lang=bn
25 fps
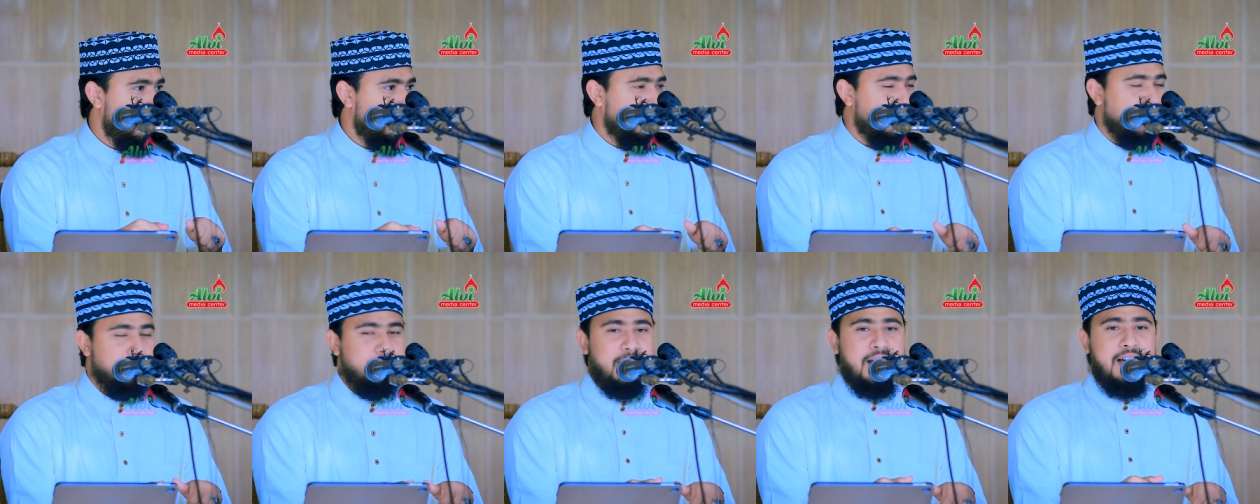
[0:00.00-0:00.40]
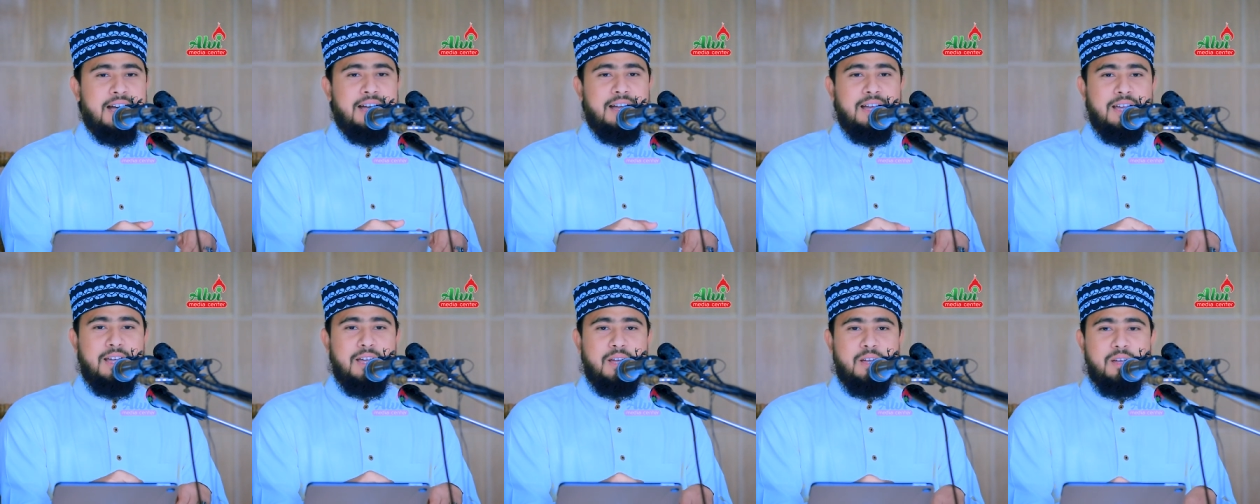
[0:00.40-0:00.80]
অথবা
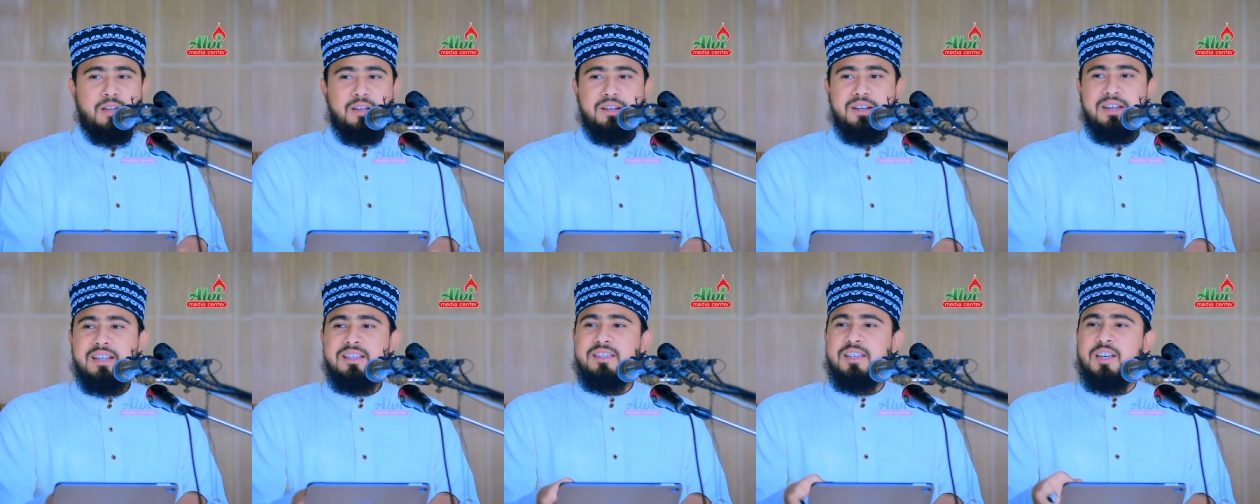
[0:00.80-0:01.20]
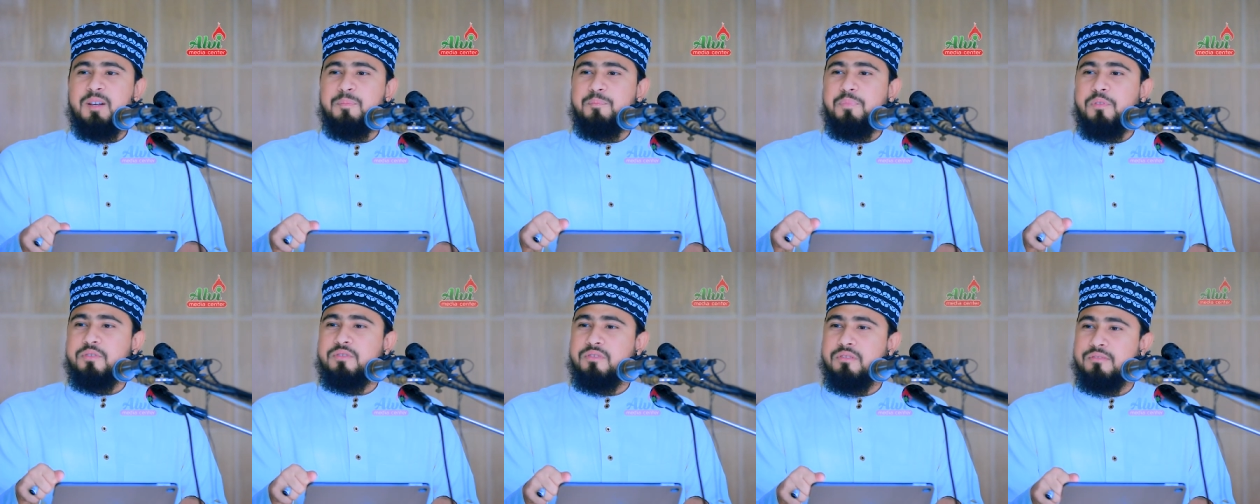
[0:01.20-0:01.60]
নিজের
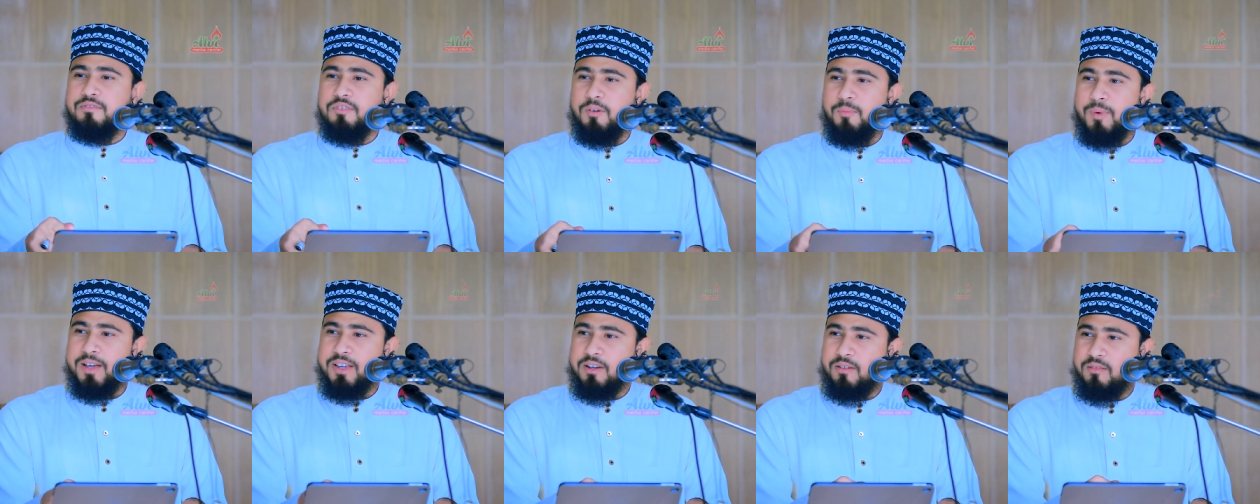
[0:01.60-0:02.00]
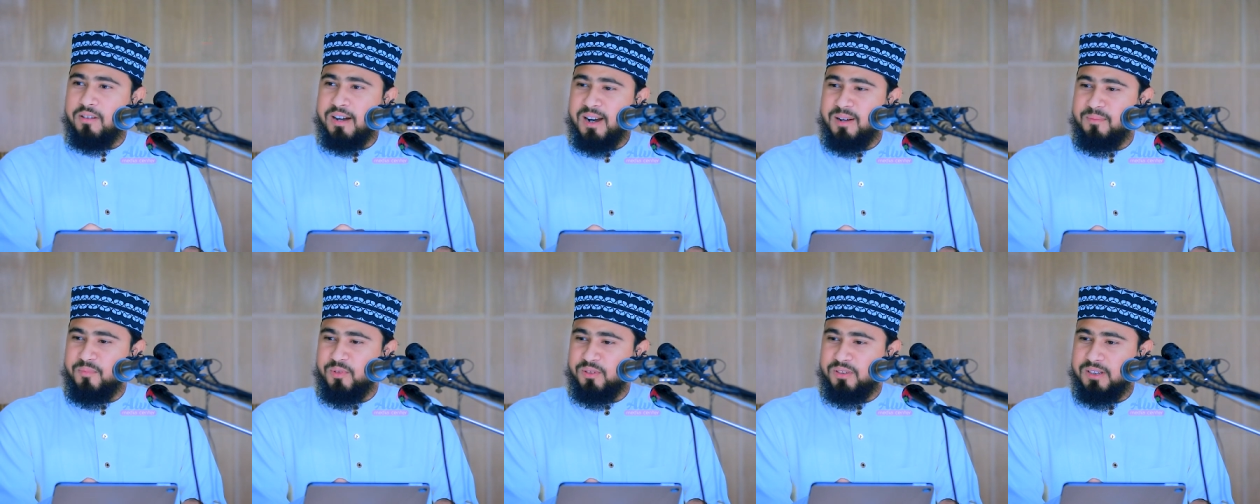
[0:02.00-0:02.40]
পশু জবাই
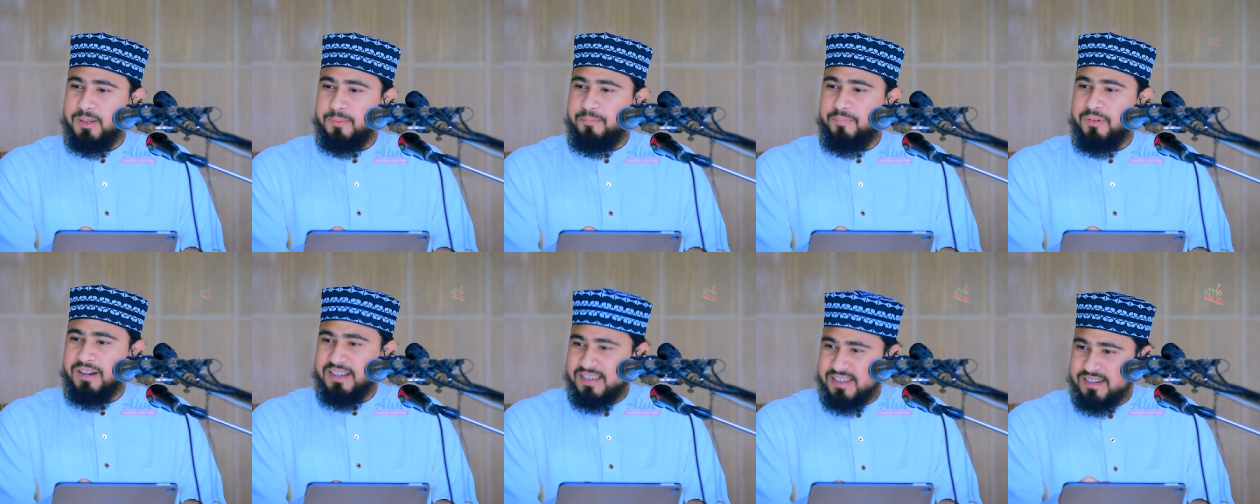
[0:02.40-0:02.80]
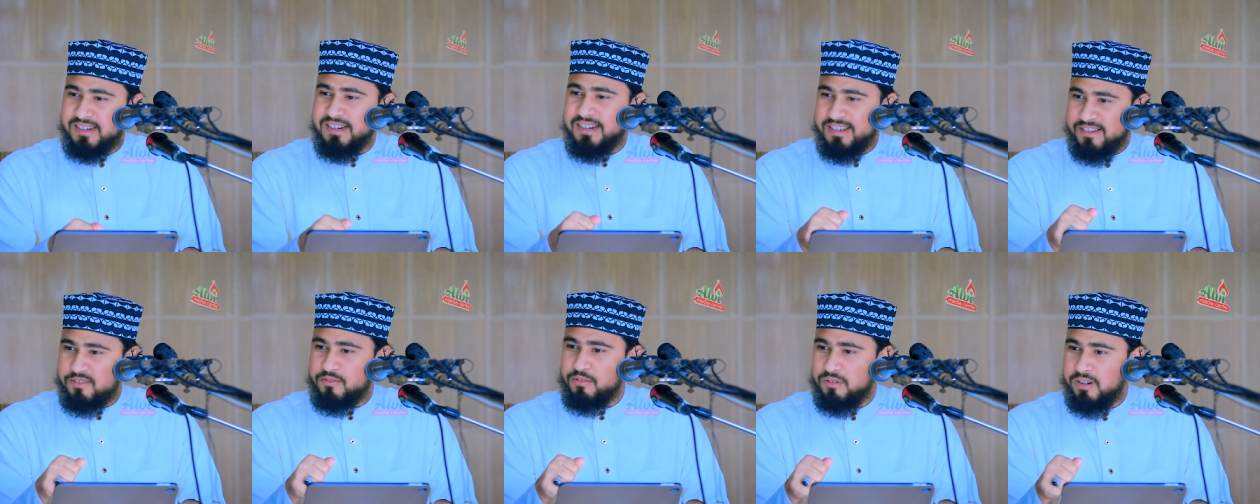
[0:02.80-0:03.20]
করার মধ্যে
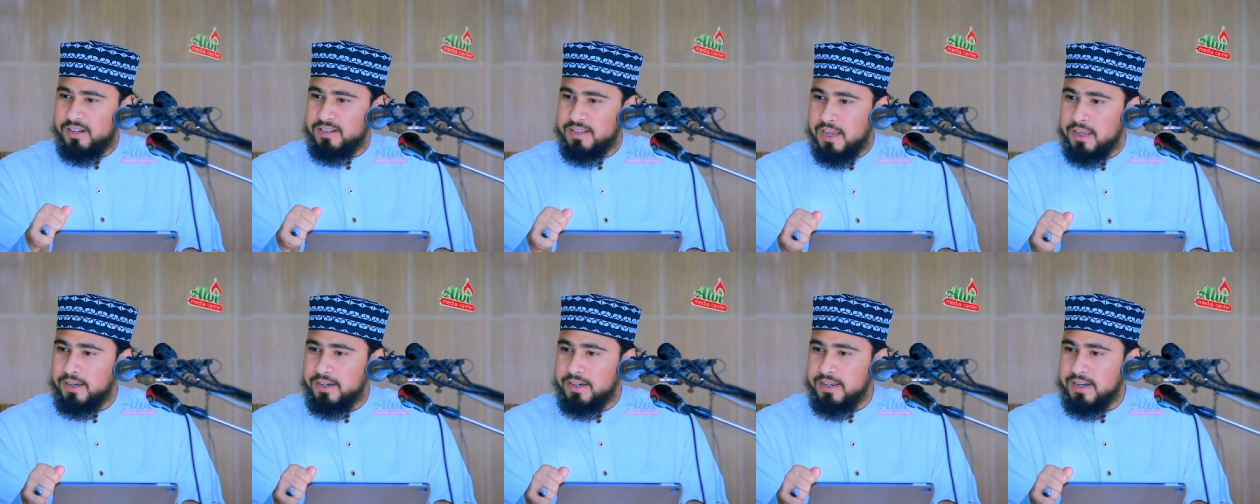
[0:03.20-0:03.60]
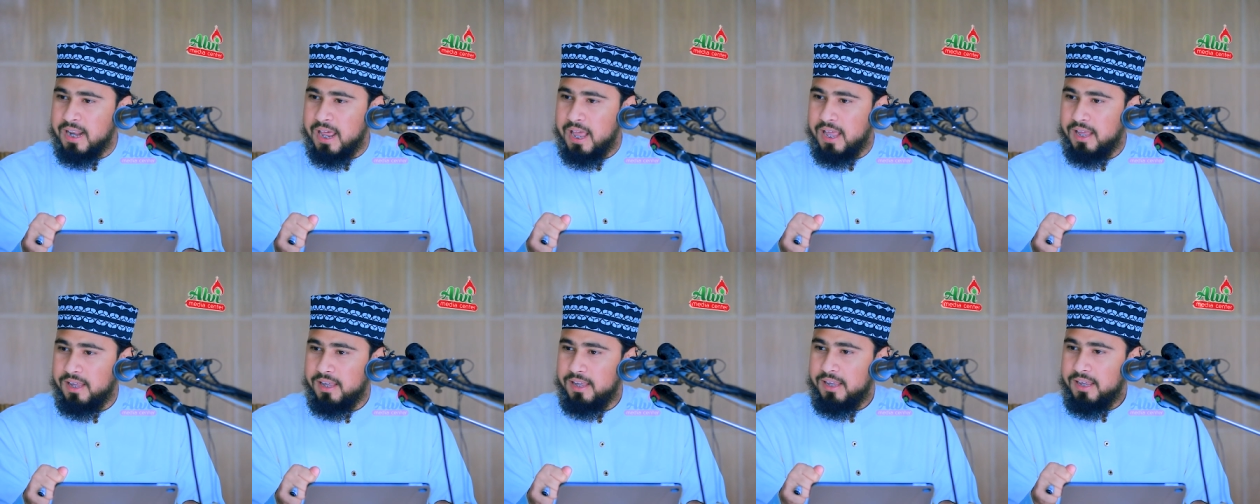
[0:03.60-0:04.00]
প্রেস্টিজ চলে যায়
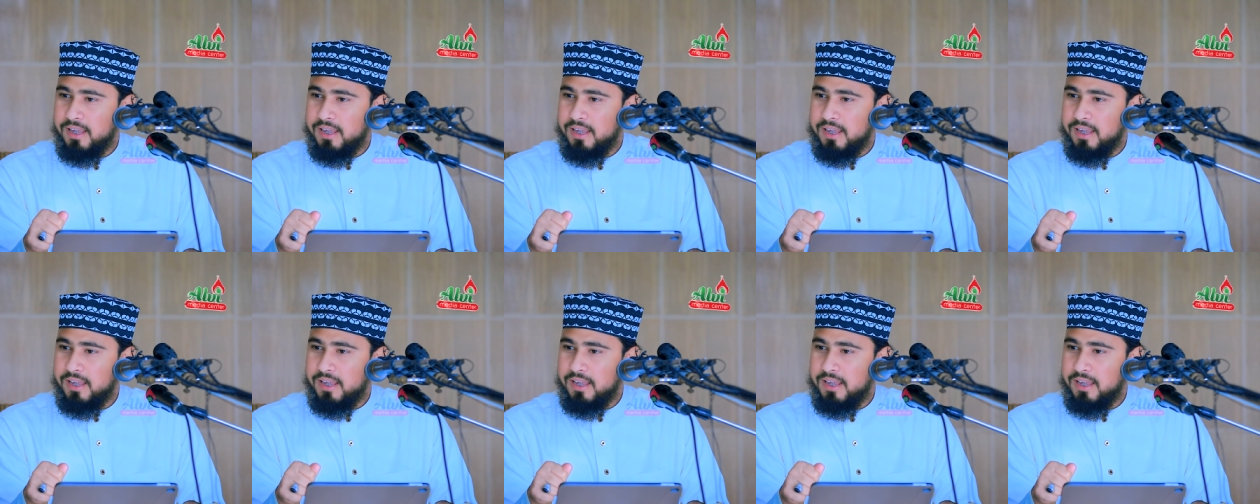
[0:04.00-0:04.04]
কিনা